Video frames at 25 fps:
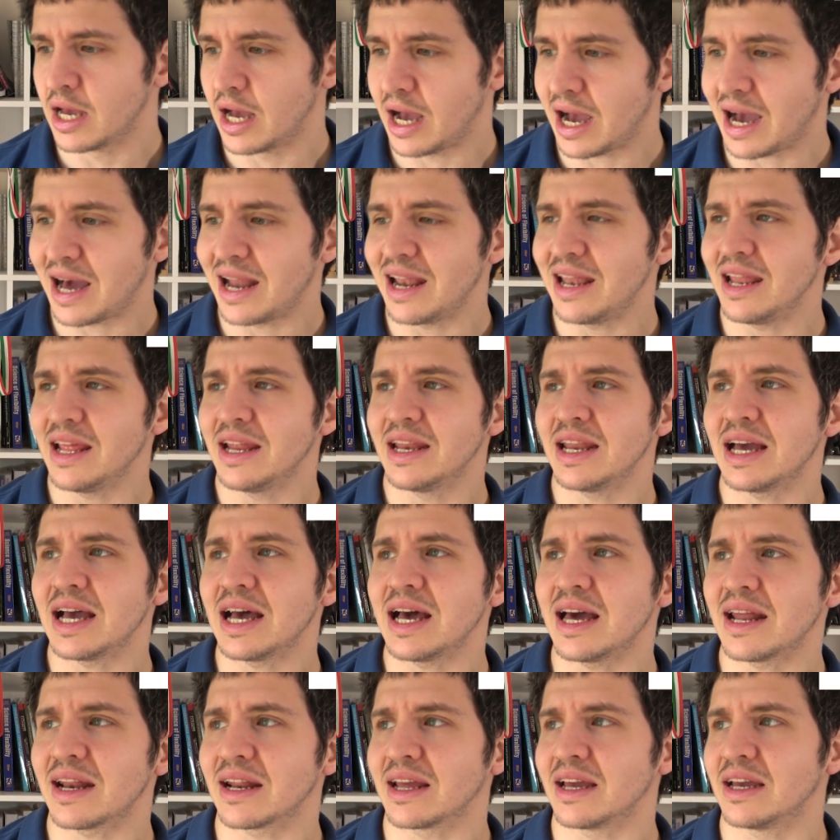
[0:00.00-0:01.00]

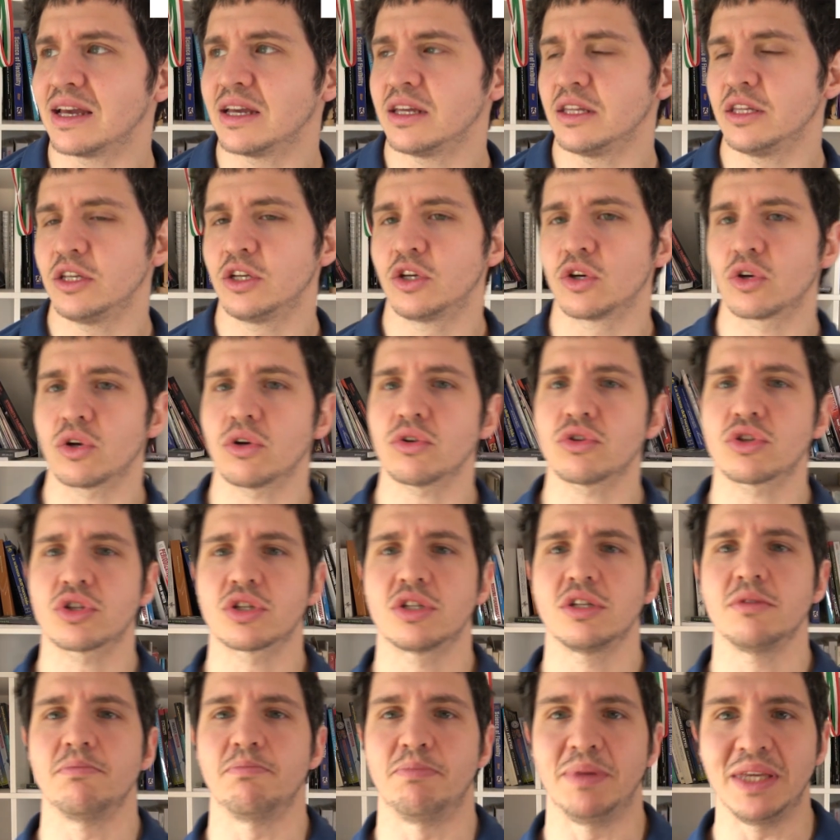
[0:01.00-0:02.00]
allenare i
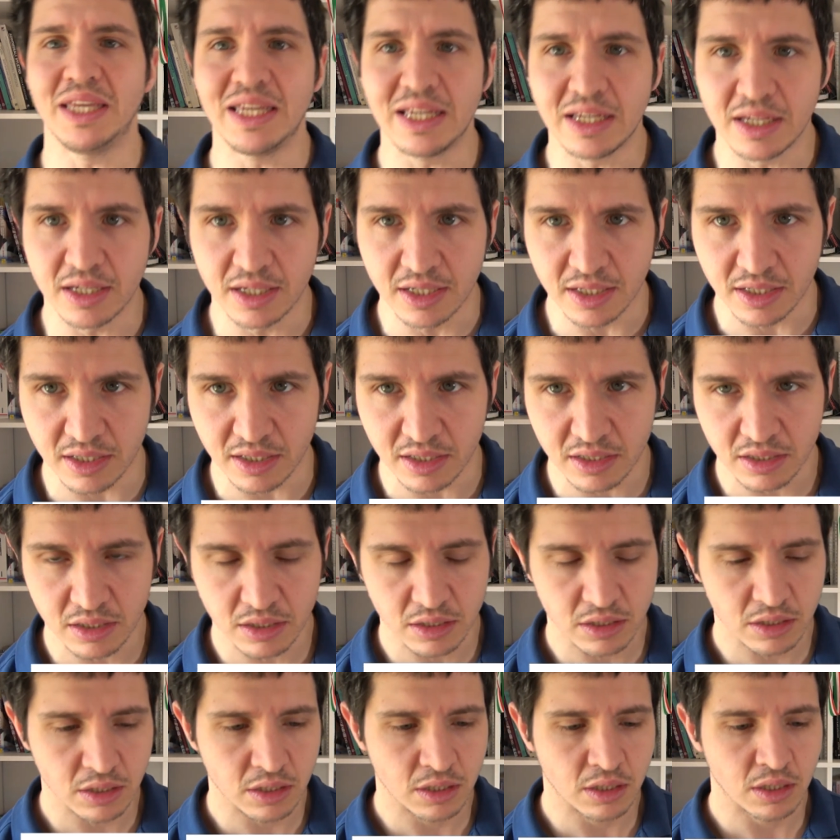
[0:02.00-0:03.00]
grossi big
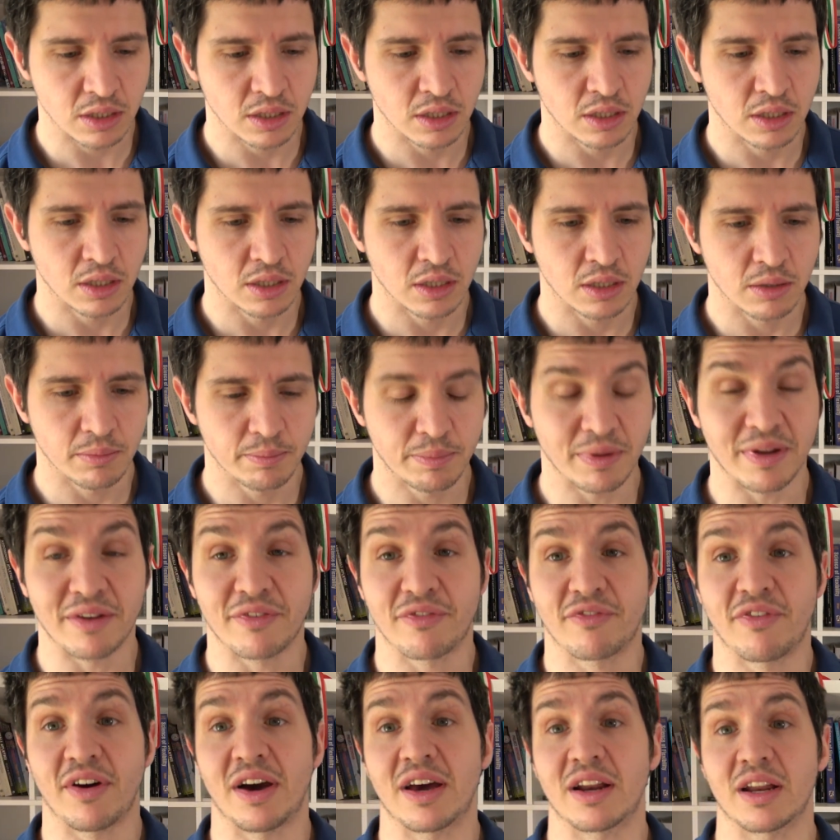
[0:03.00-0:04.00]
per
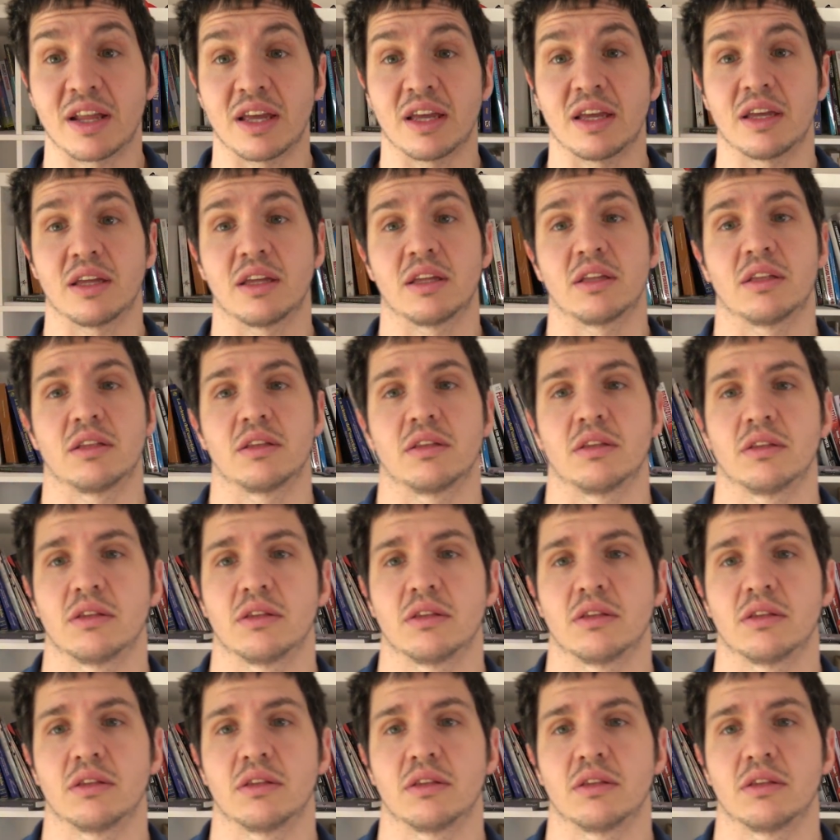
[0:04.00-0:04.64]
fare